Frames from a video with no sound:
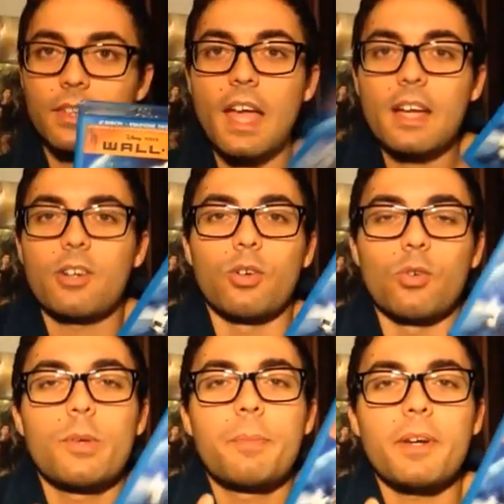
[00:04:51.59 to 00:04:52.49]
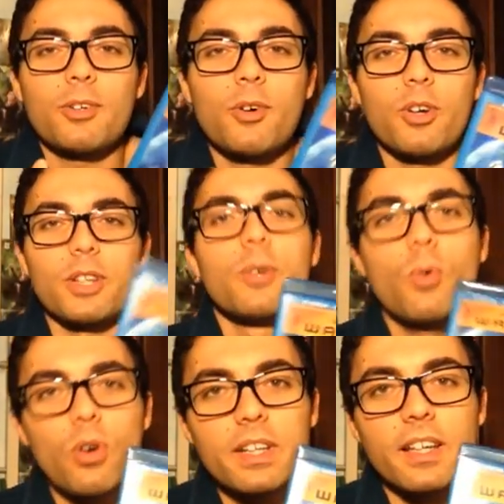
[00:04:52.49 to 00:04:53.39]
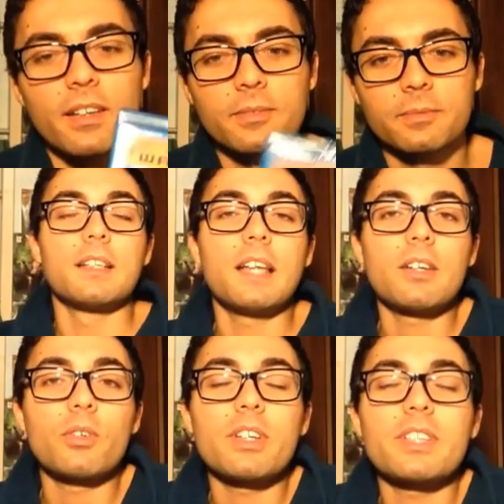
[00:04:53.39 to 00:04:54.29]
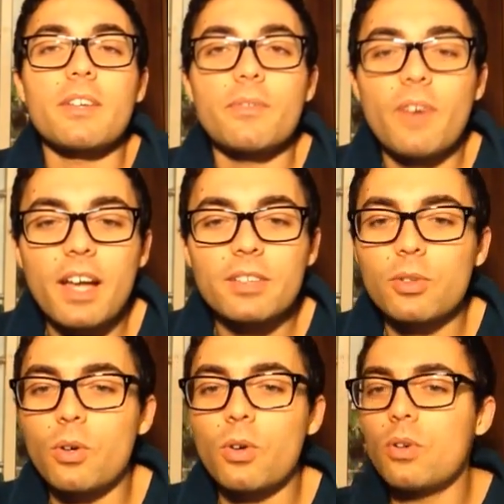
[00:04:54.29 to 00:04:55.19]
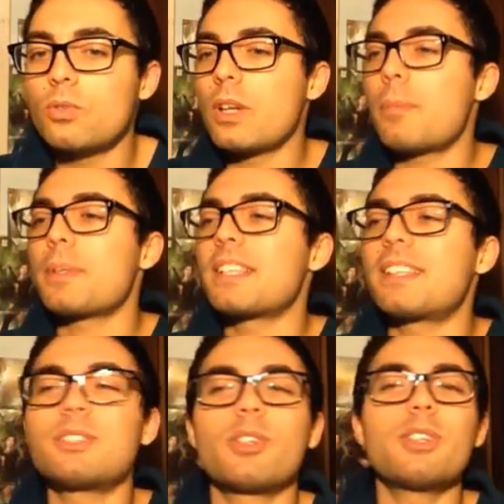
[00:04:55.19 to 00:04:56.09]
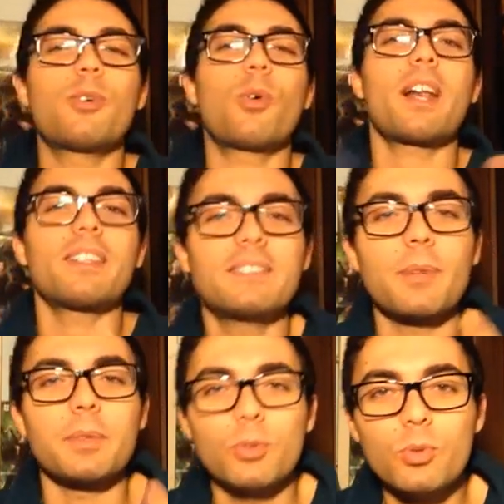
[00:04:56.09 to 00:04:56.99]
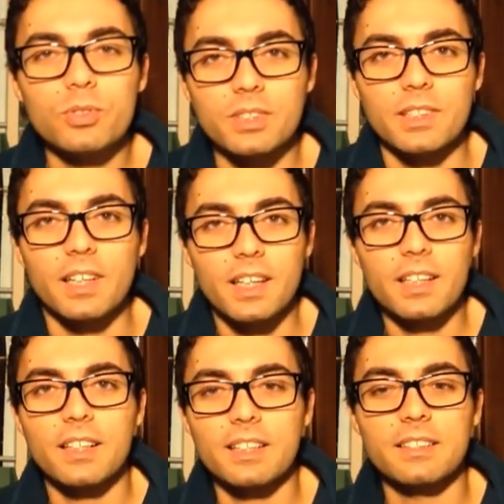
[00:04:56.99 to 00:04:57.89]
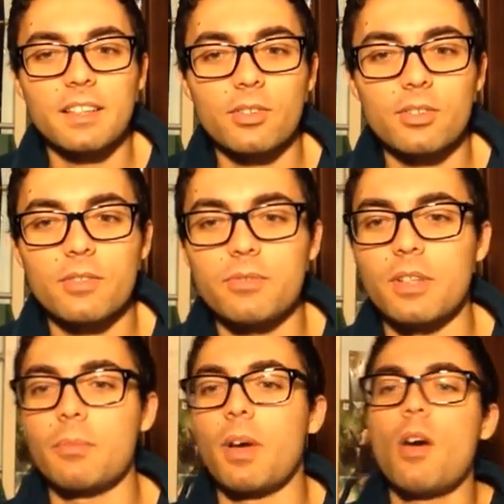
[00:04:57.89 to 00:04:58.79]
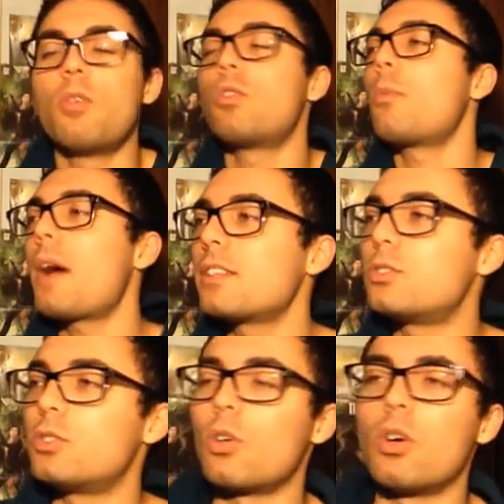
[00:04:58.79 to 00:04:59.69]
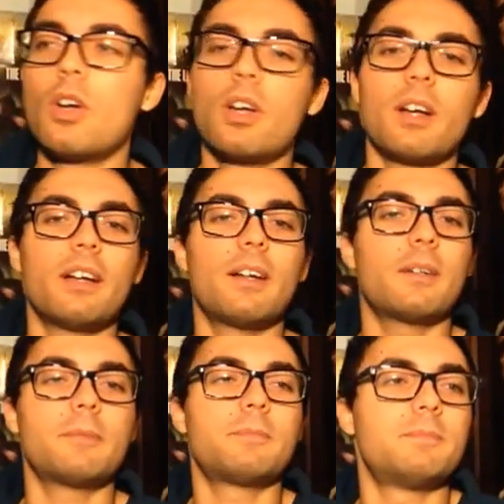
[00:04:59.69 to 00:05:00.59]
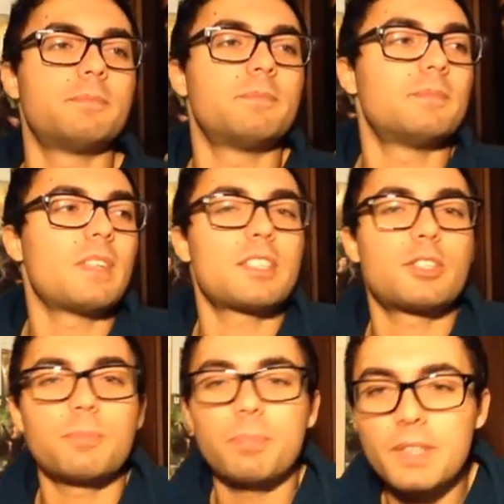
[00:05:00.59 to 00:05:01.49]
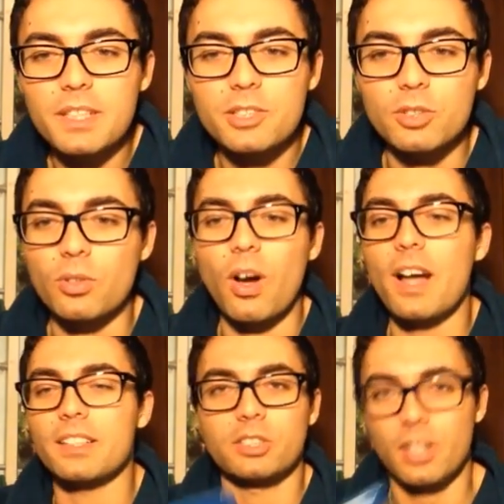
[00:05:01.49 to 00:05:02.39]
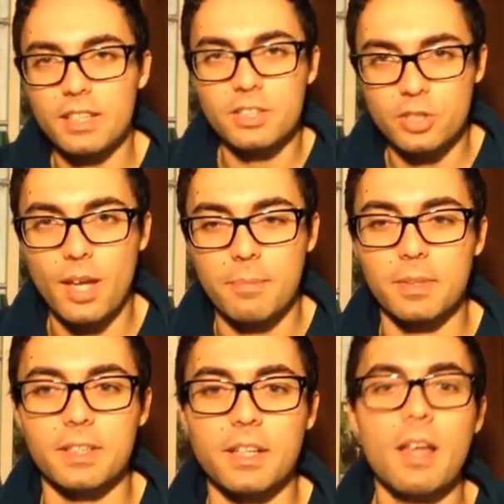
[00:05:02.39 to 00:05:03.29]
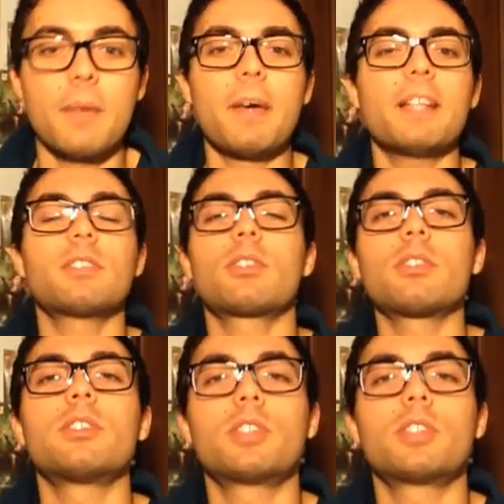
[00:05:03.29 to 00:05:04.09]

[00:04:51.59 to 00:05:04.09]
Eccolo qui per noi, Wally. Le hanno riservato una presentazione di 40 minuti eh, all'interno del film. Un omaggio eh, esplicito a Charlie Chaplin, maestro del